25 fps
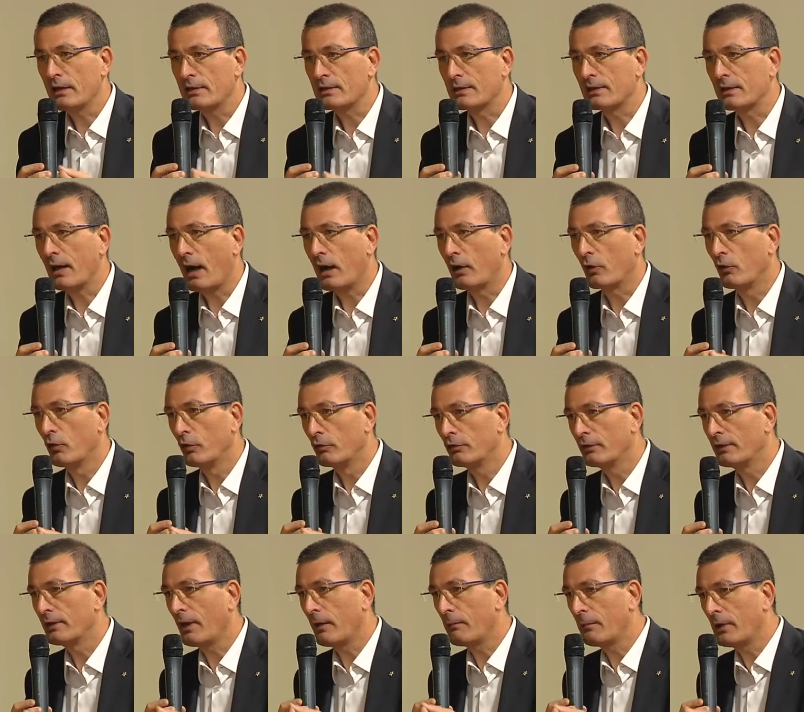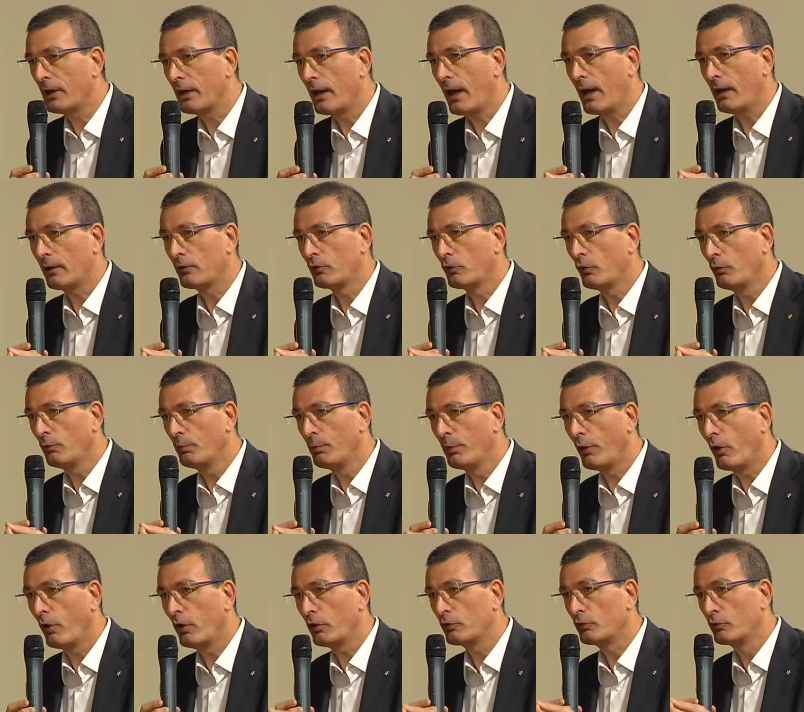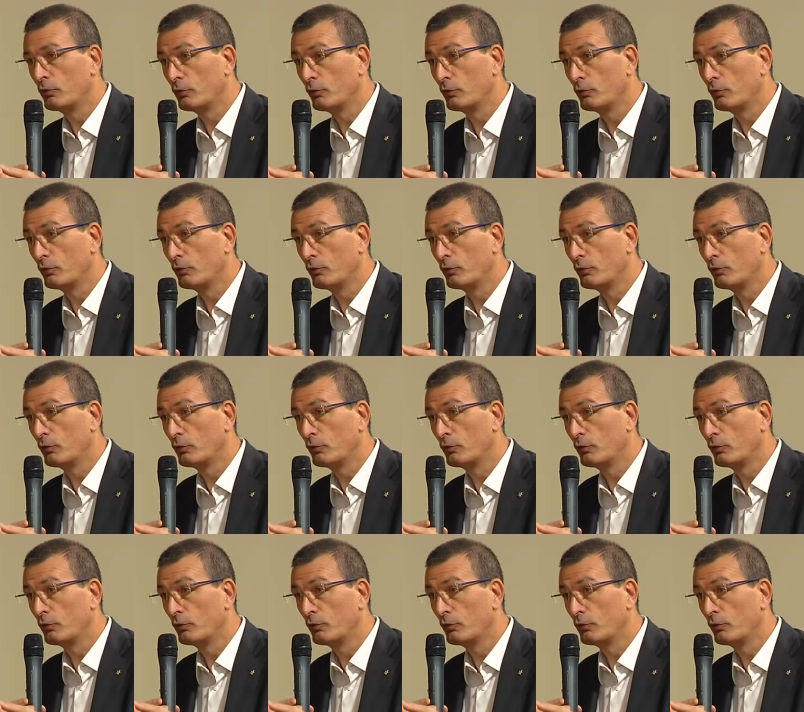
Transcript: sta contaminando un po'